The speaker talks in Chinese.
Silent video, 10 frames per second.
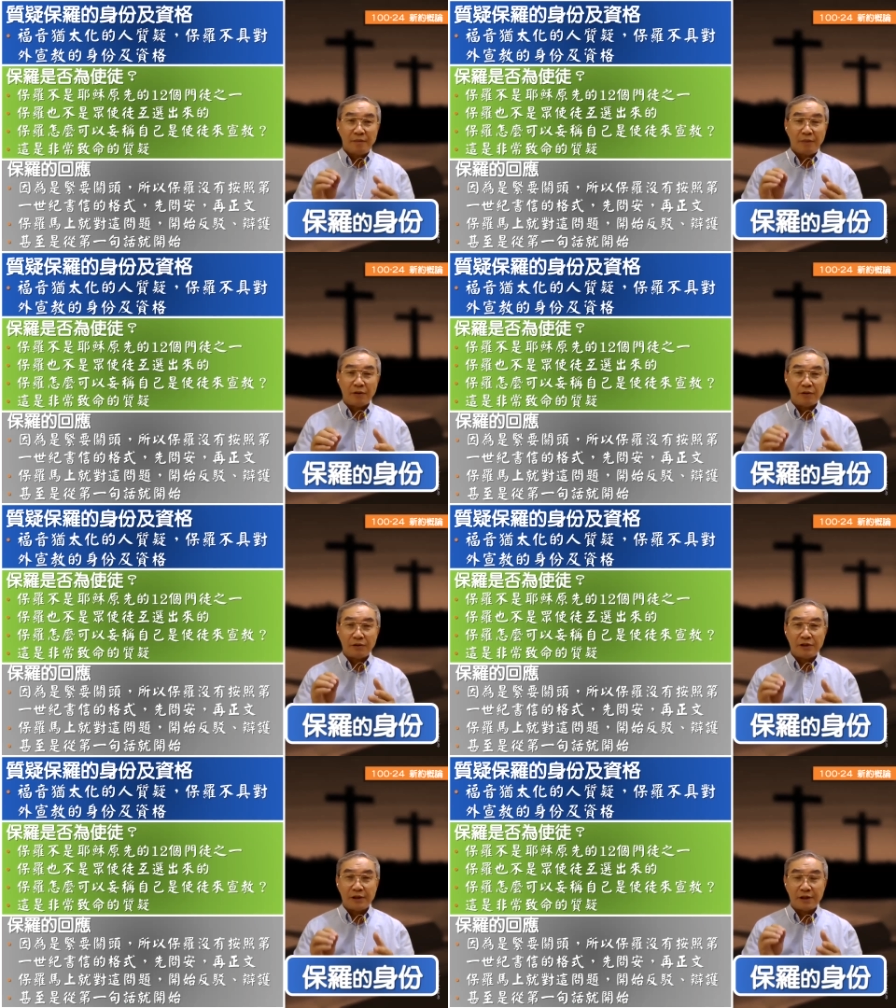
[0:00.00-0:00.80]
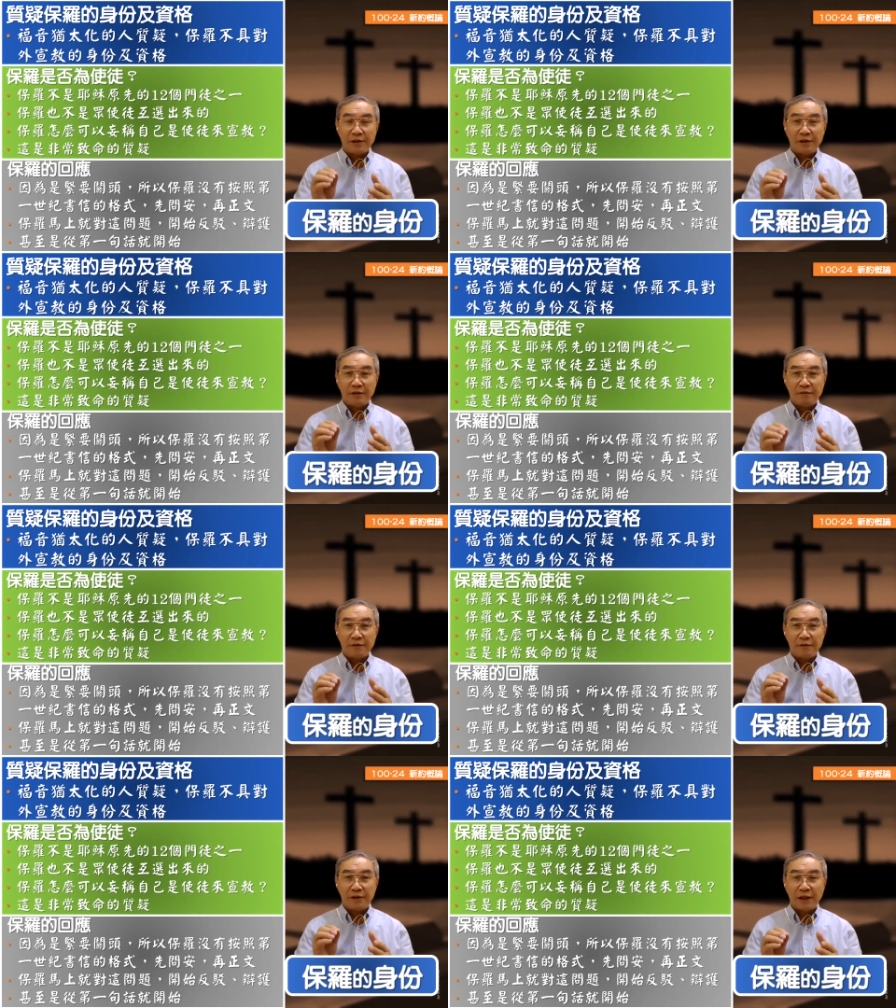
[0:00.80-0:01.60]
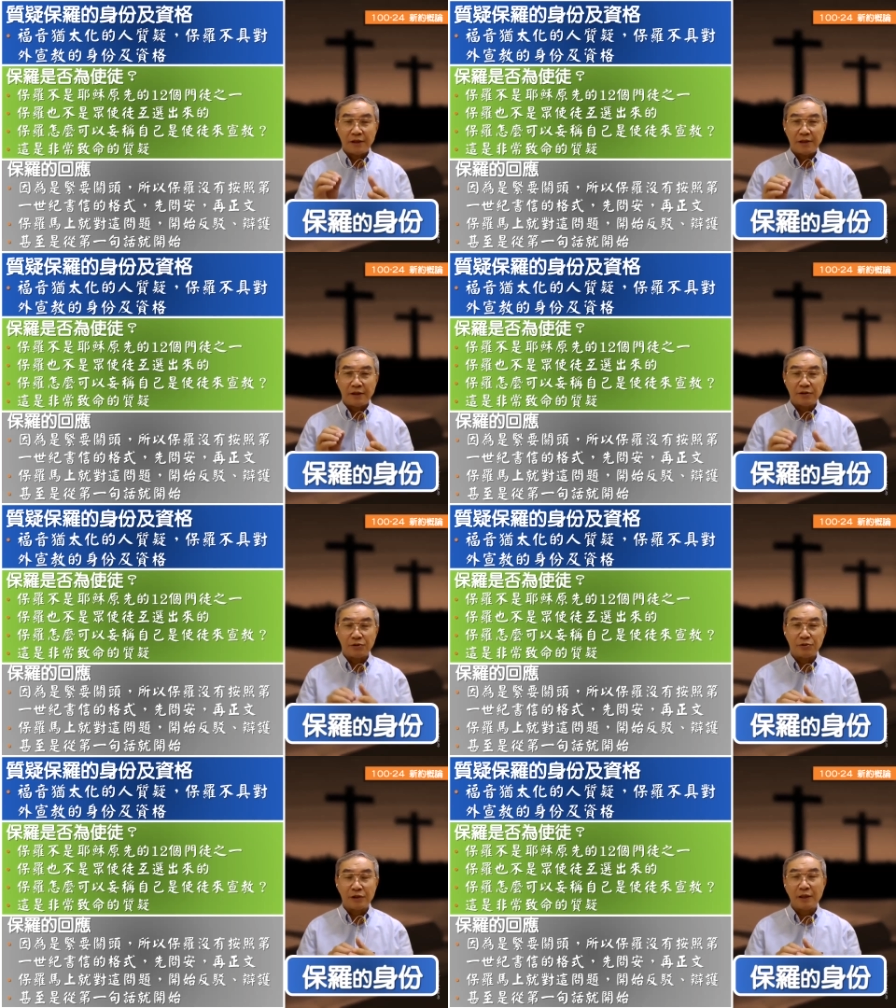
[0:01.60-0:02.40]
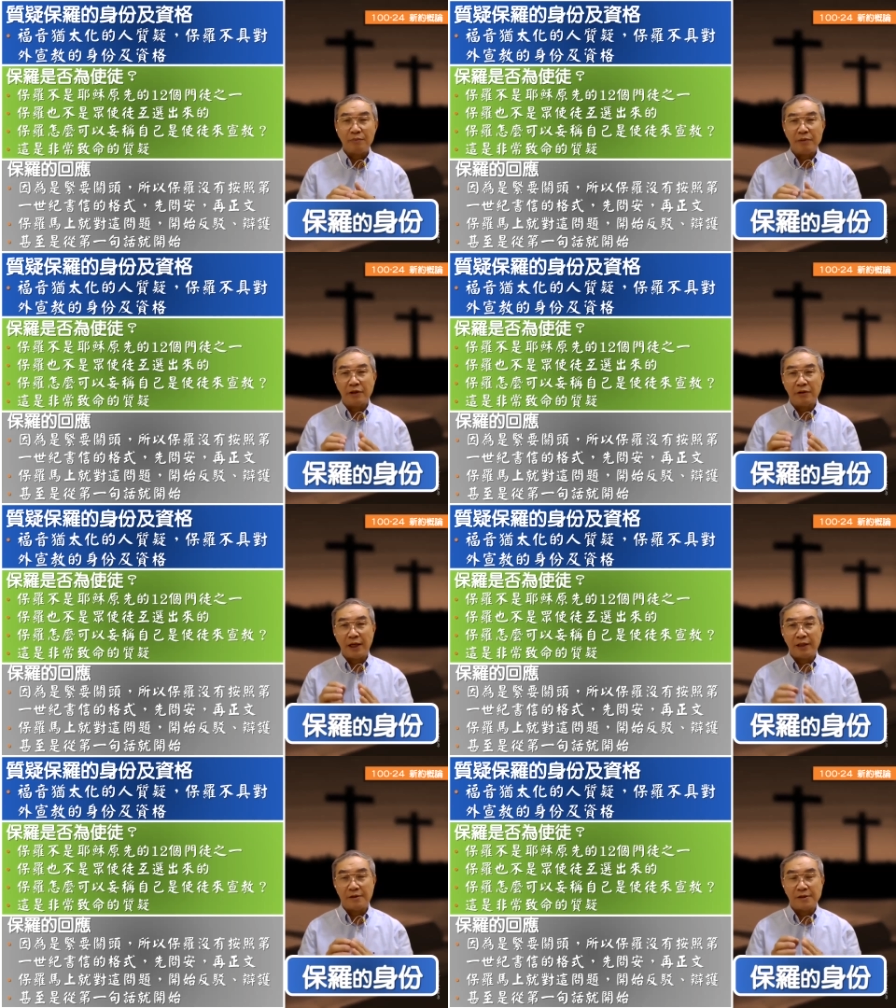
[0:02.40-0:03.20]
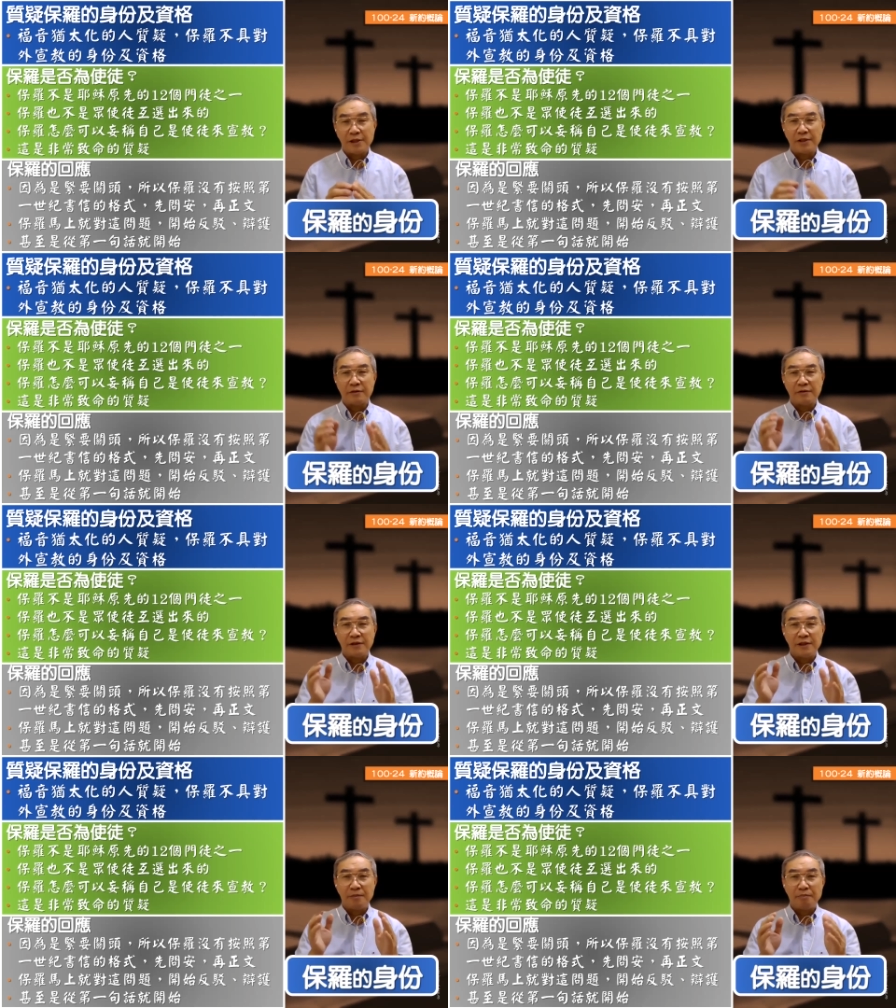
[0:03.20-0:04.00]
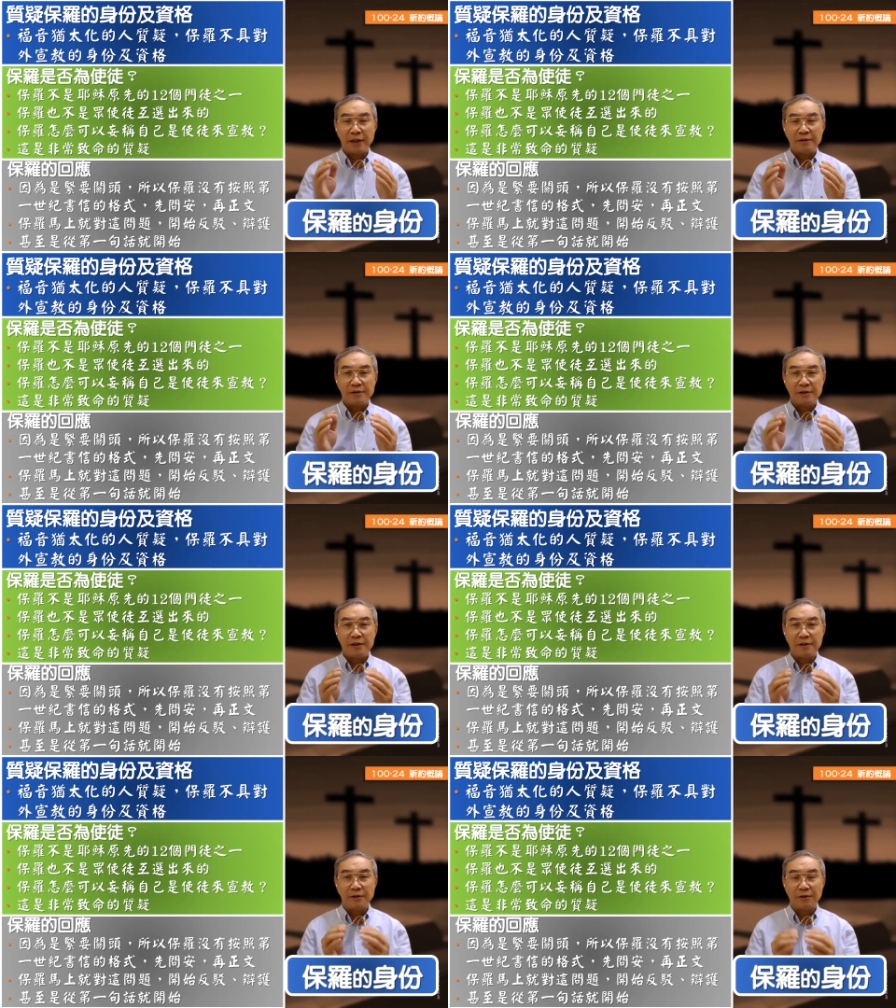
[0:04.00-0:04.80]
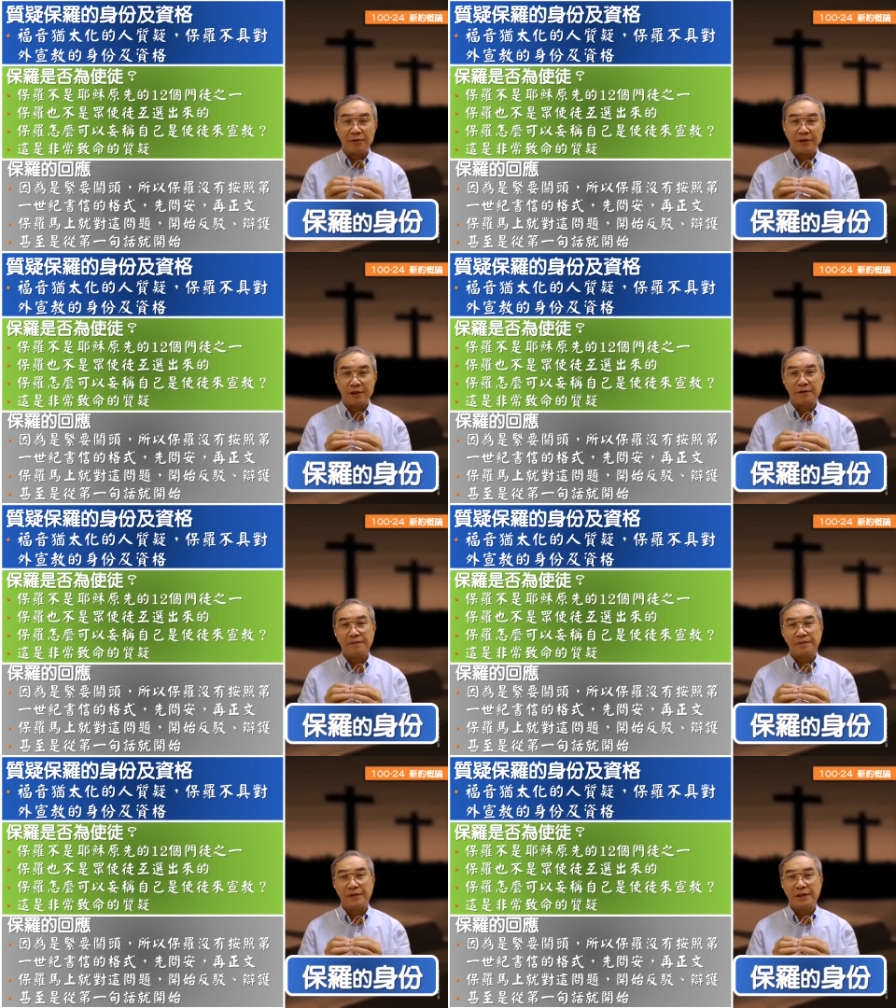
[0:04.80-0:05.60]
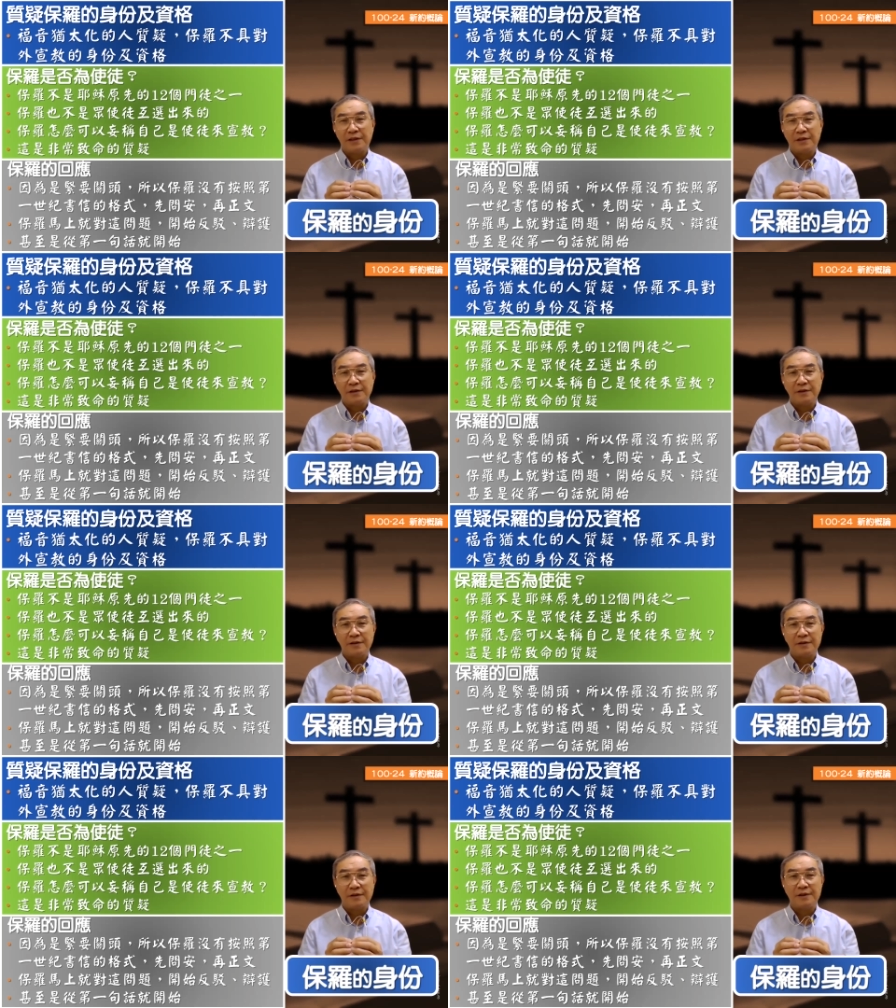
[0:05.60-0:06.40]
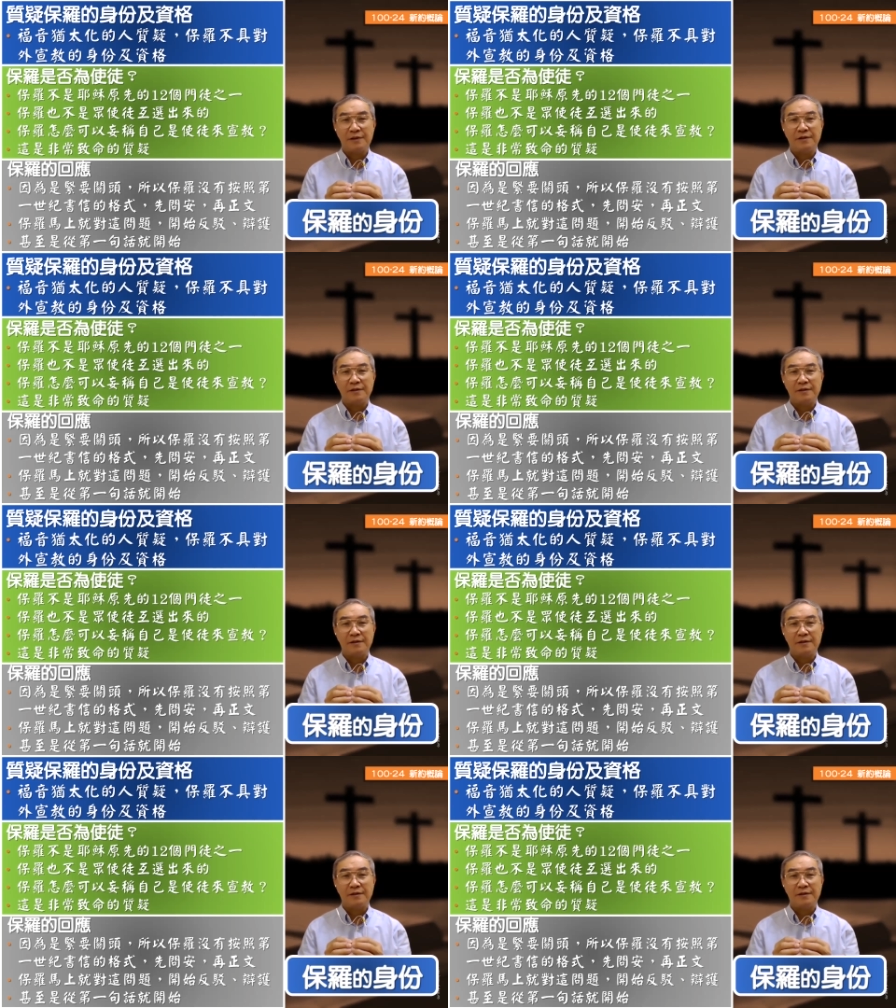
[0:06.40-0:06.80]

保罗写的这一封加拉太书，他没有按照一般正统的第一世纪